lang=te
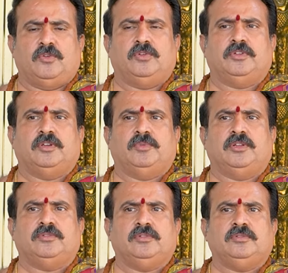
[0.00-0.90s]

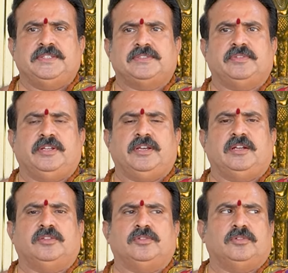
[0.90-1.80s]
ఆరోగ్యములతో
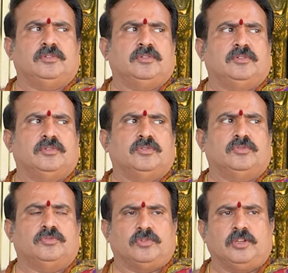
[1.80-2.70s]
ఐశ్వర్యాలతో
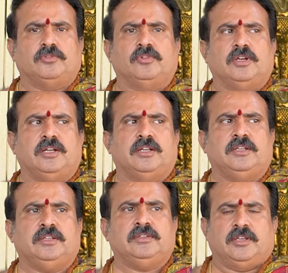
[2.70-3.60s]

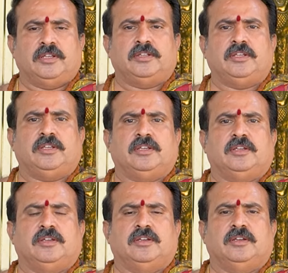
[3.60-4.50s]
తులతూగాలని ఏది
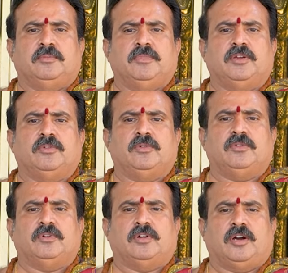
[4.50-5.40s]
మీకు
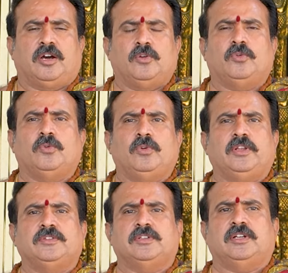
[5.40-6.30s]

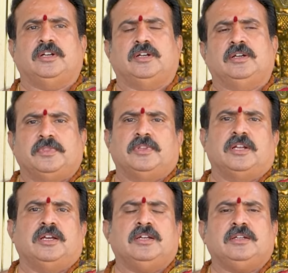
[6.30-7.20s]
అనుకూలించిన
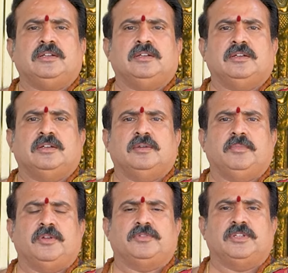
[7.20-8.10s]
పొందన
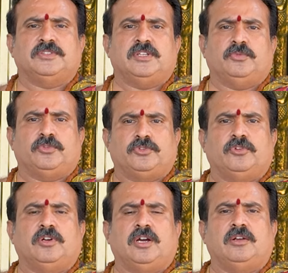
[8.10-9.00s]
మీరు చేసే
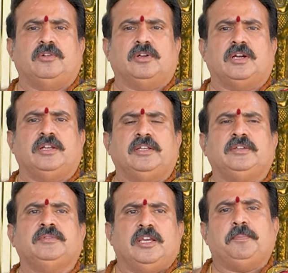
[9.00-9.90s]
ఉద్యోగాల్లో కానీ
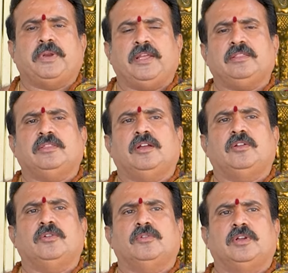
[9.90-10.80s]
ఏ
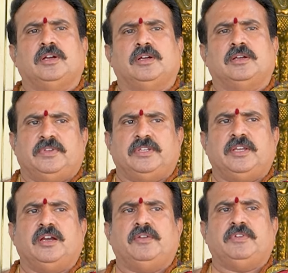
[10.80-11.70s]
ప్రయత్నాల్లో కూడా
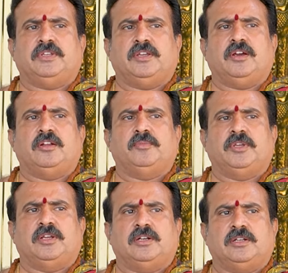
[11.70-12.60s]
విజయా విజయాలు మీ
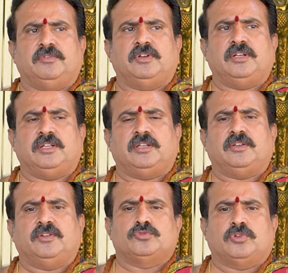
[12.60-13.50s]
ఎంట ఉండి
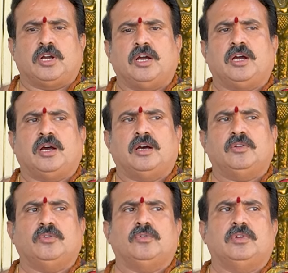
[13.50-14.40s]
సుఖ
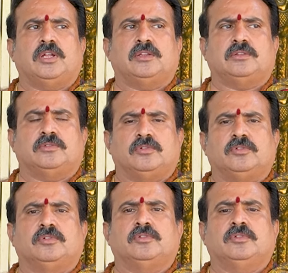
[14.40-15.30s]
ఆనుకూలతో